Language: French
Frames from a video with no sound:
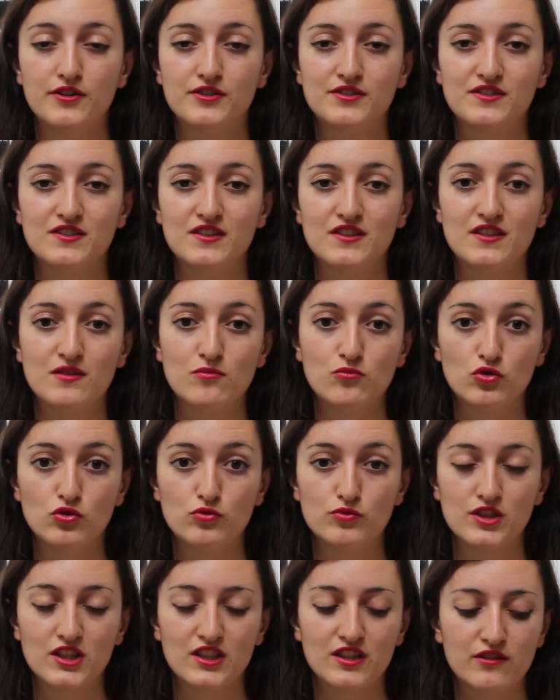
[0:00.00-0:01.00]
c'était mon
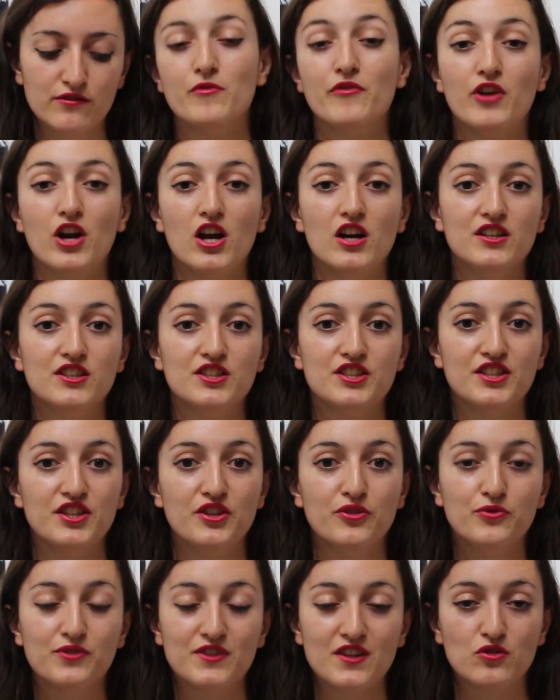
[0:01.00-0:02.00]
objectif mais voilà
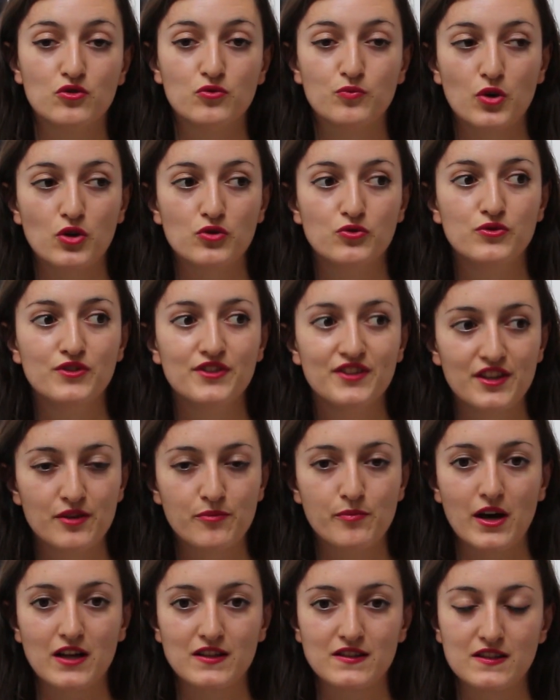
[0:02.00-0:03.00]
j'ai eu cette opportunité
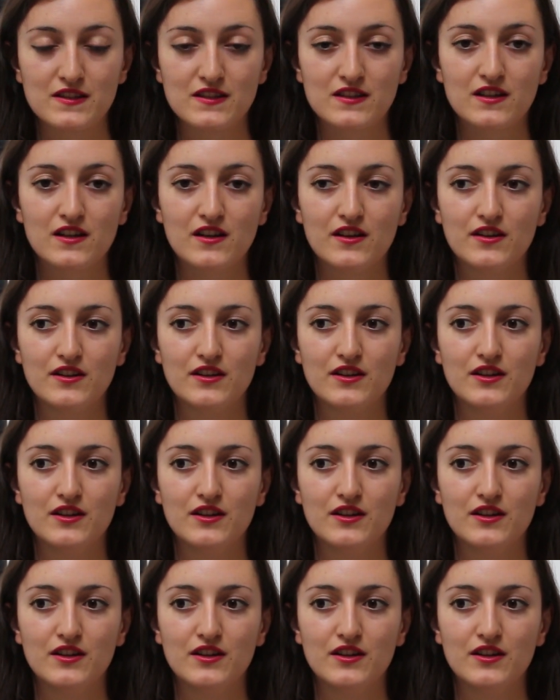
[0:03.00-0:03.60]
de partir